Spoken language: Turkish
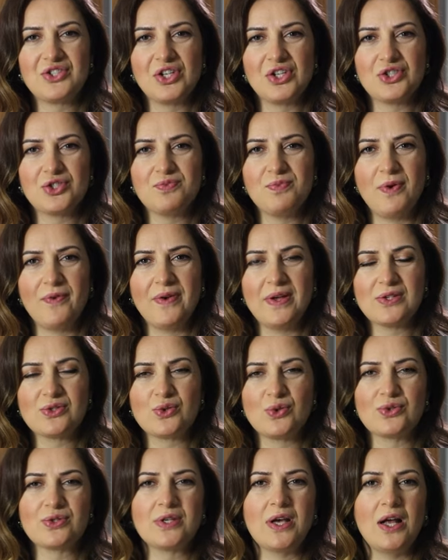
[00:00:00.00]
Çalışma ve
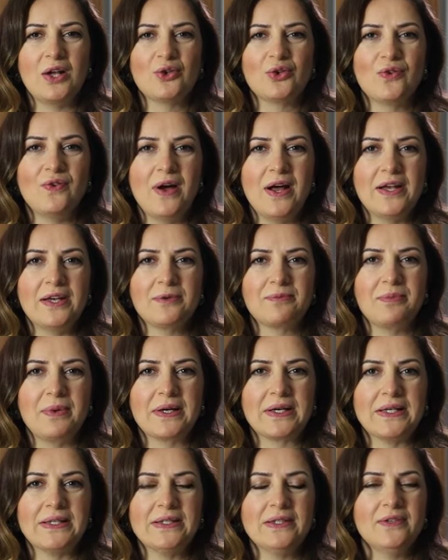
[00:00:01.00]
Sosyal Güvenlik
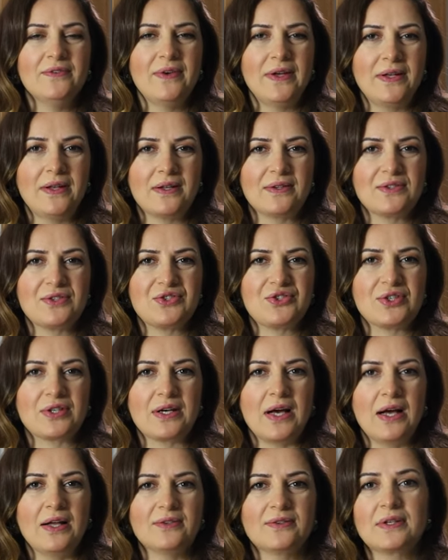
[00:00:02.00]
Bakanı Vedat
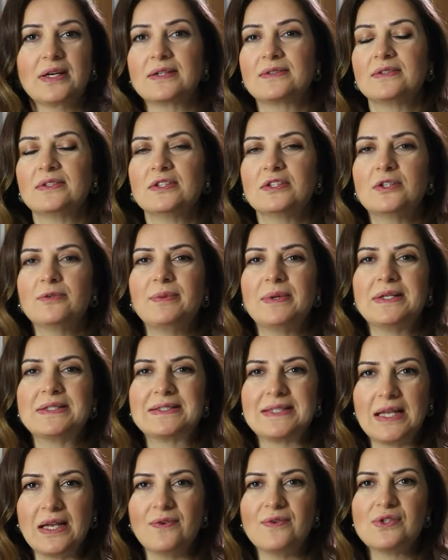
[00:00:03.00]
Işıkan katıldığı
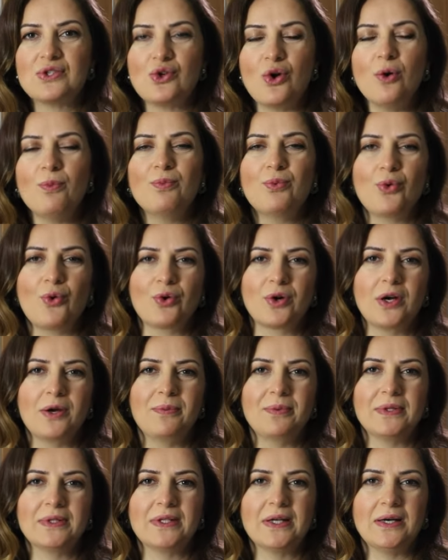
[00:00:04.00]
bir televizyon
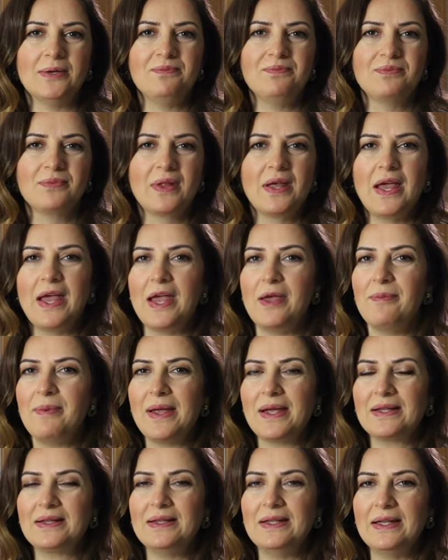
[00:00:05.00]
programında
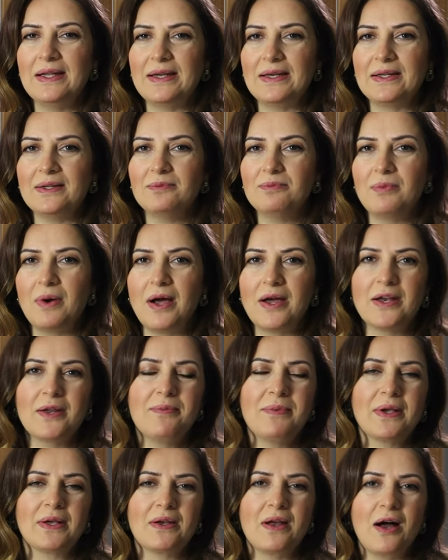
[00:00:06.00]
emeklilerin
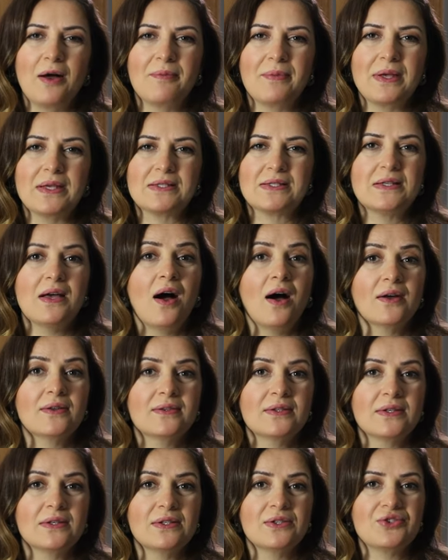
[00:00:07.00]
bayram ikramiyesi
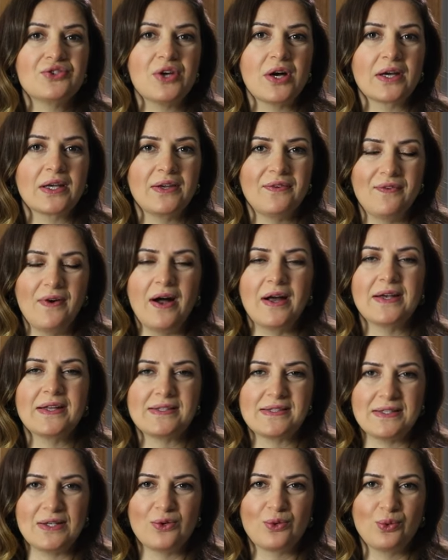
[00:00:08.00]
artırılacak
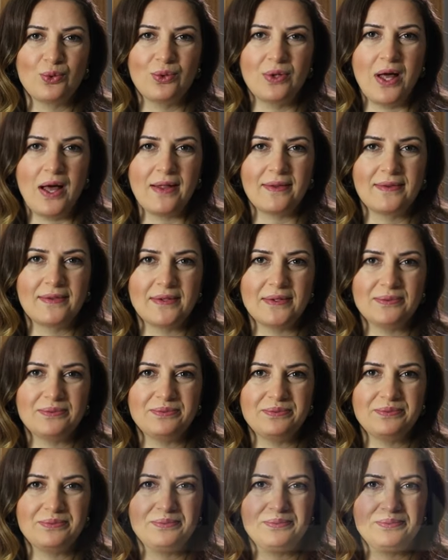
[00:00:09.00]
ifadesini kullandı.